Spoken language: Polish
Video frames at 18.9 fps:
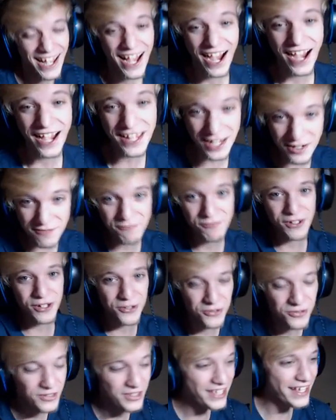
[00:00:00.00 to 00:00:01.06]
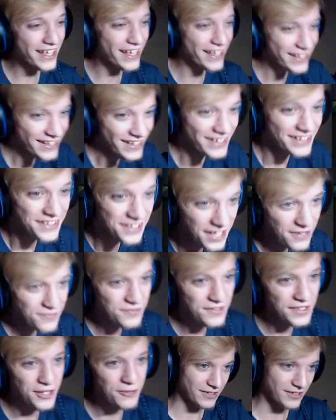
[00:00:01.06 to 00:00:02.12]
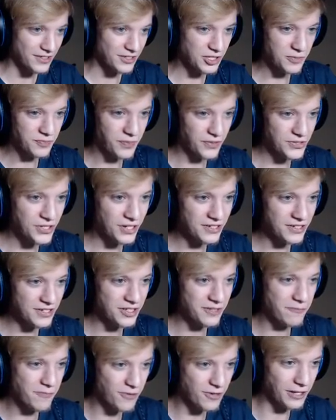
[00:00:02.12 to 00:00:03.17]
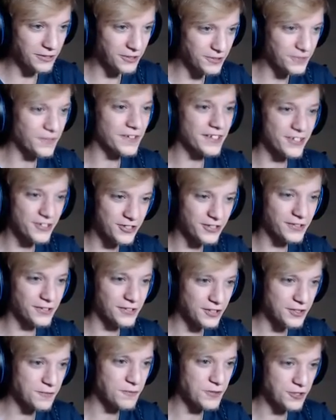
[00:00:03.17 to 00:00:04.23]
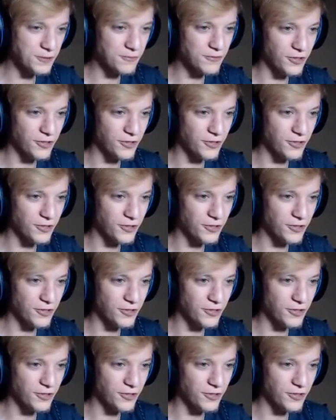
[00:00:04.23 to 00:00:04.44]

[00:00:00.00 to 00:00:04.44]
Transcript: A jakby, kurde, nie wiem, zboczeniec puka do twojej drzwi, to też byś mu